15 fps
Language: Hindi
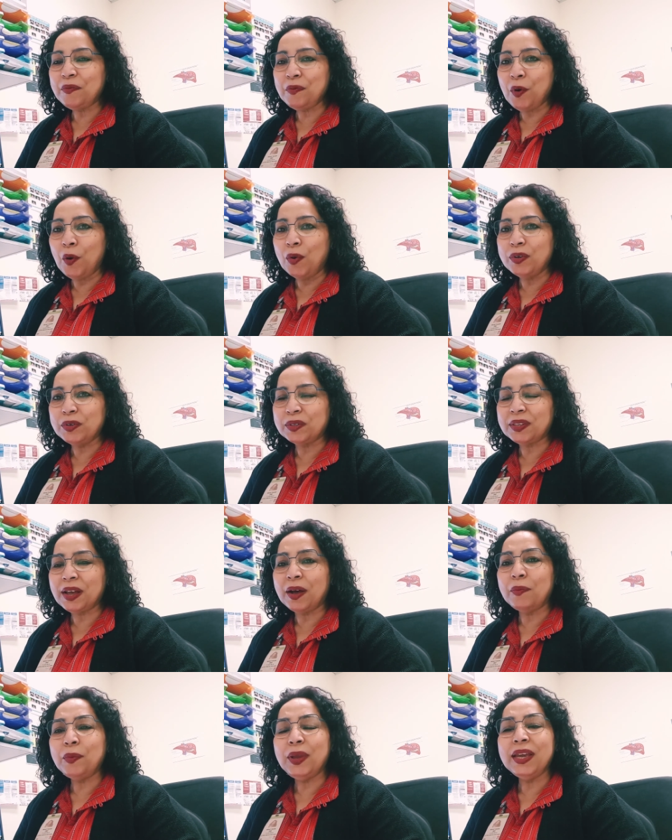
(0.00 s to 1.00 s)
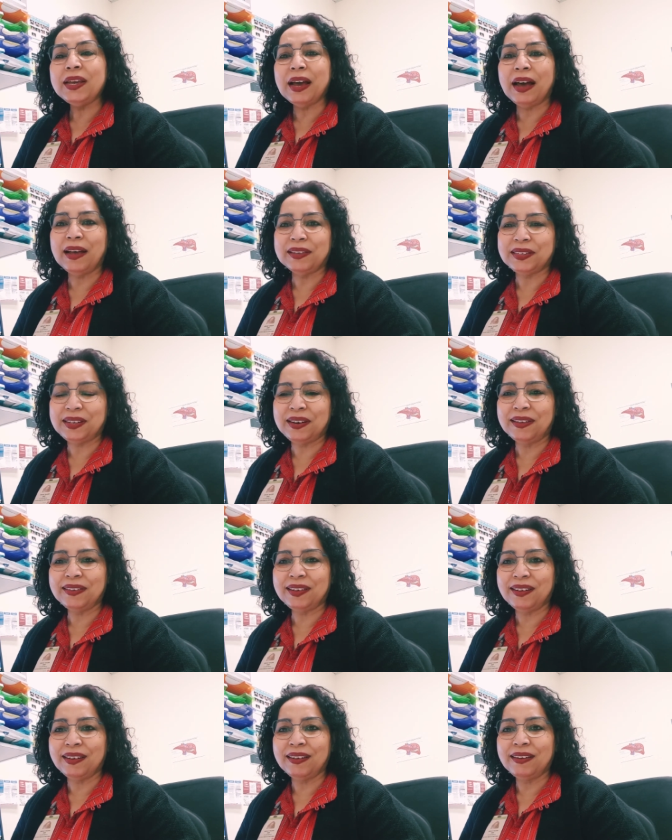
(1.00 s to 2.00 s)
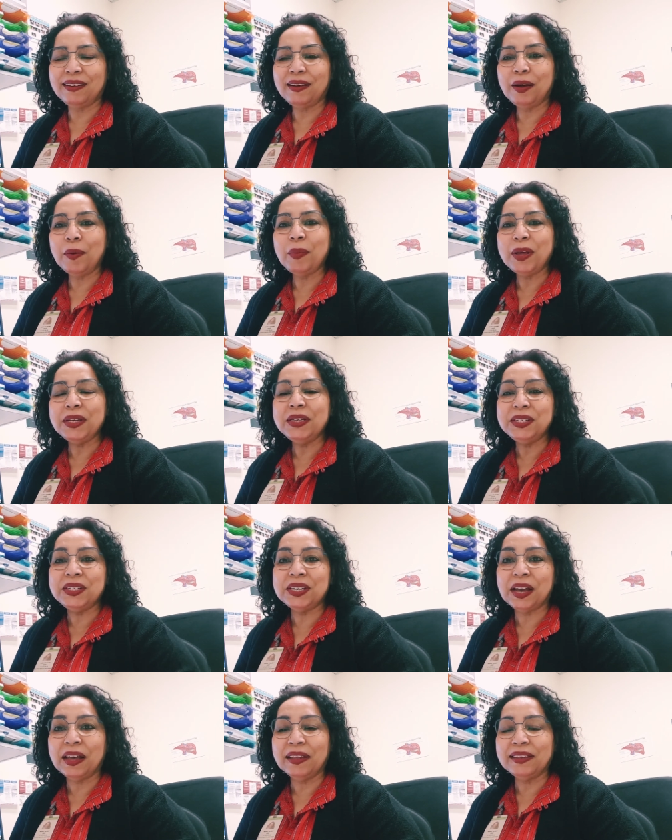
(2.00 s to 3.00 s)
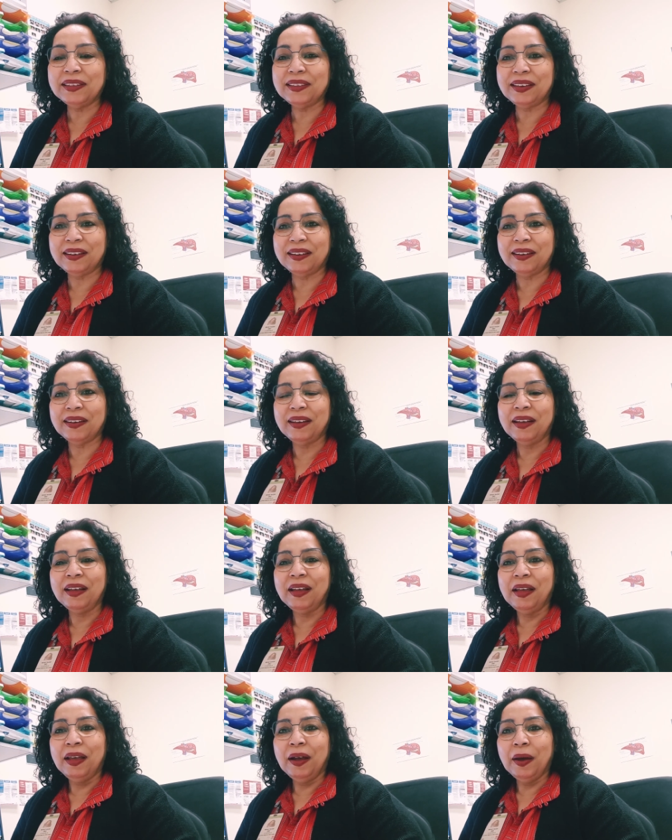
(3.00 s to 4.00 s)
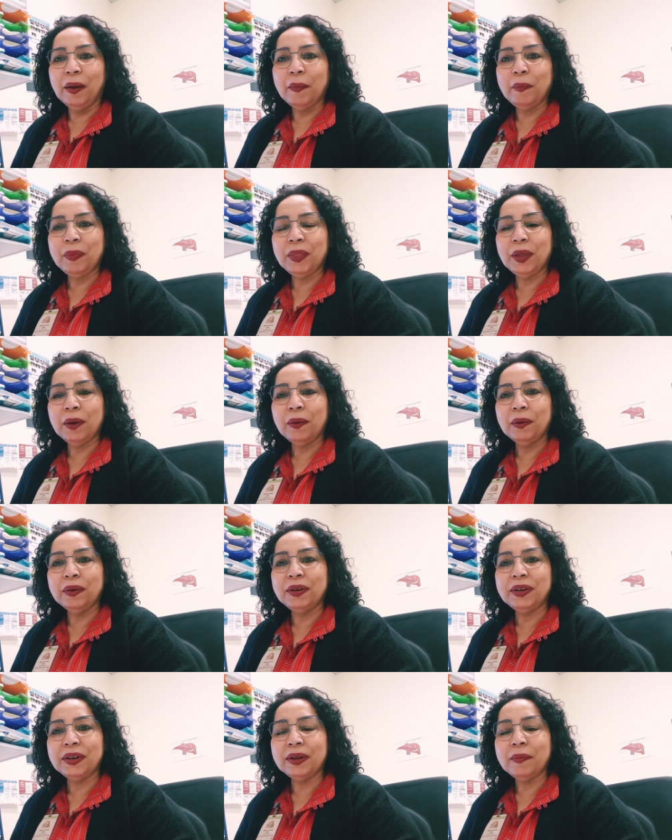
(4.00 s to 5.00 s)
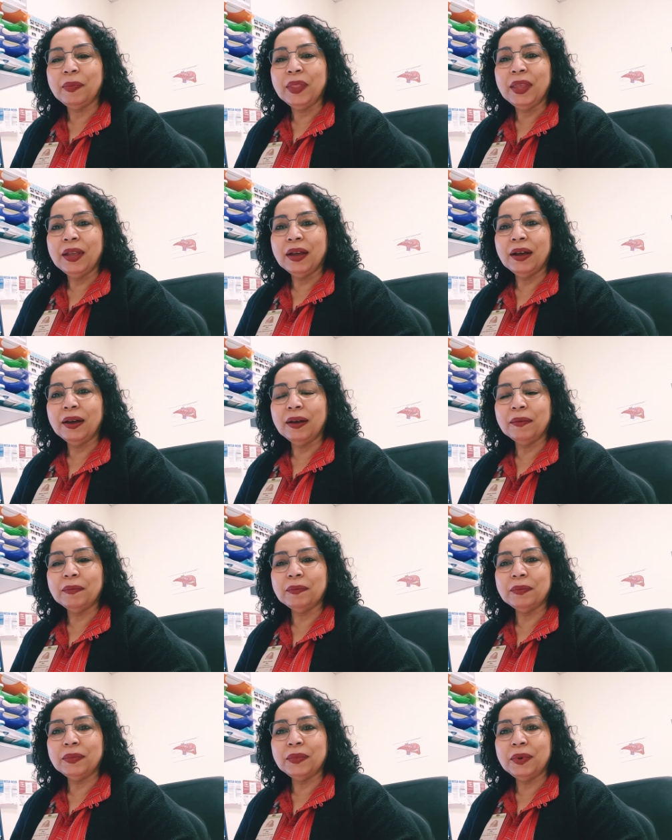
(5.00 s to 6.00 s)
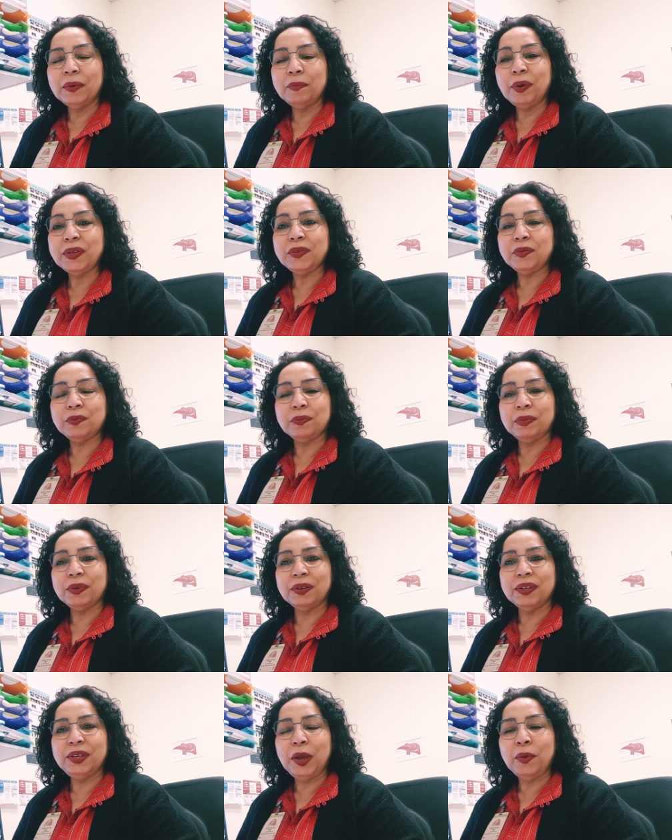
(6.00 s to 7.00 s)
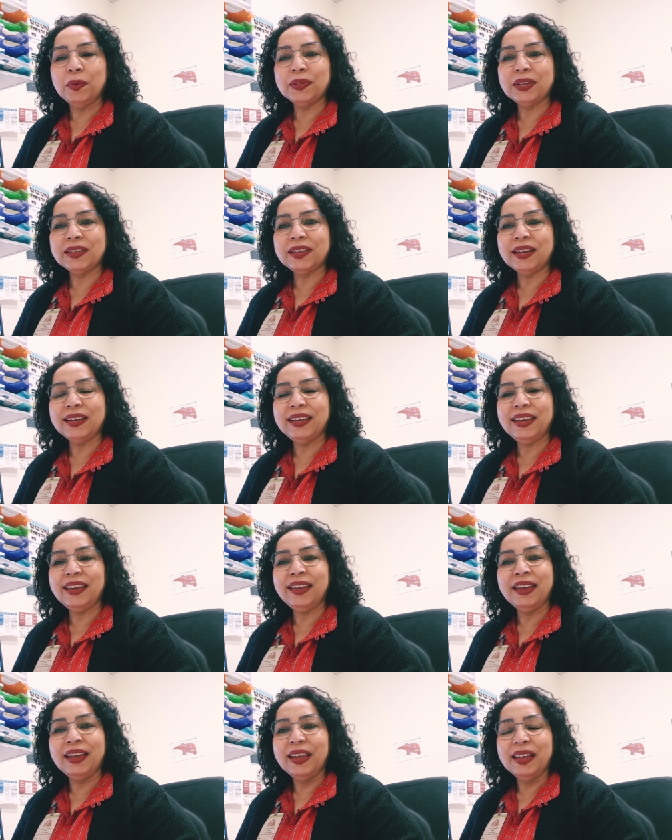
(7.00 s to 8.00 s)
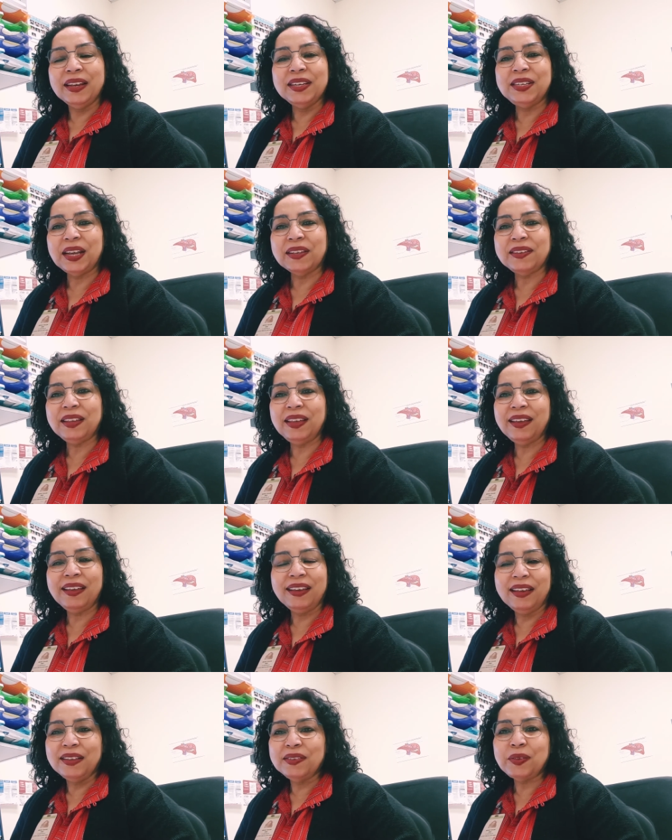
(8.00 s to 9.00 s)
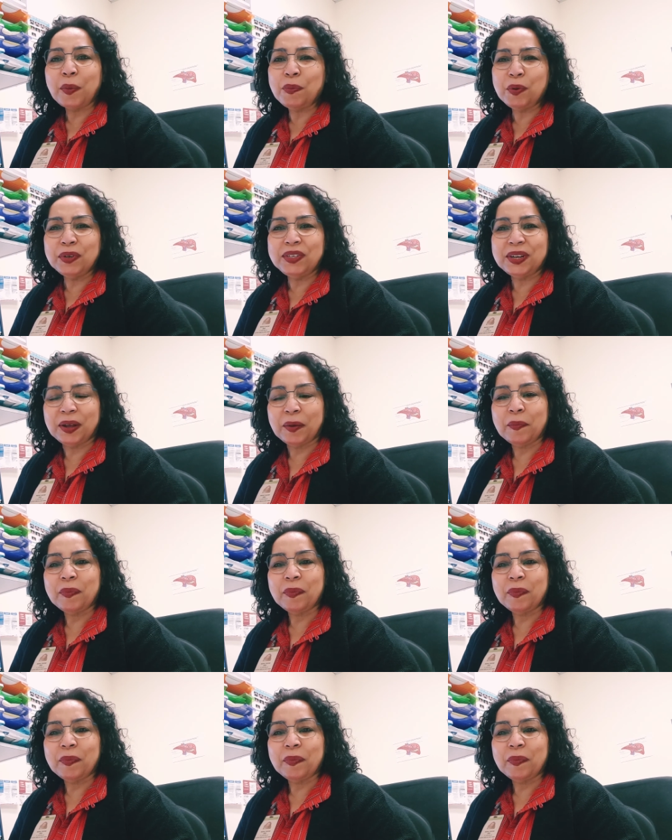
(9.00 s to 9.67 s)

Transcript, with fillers: फ़ोन जो था वो एक आसरा था हमारी जान था और बस ये होता था कि जैसे सब कुछ है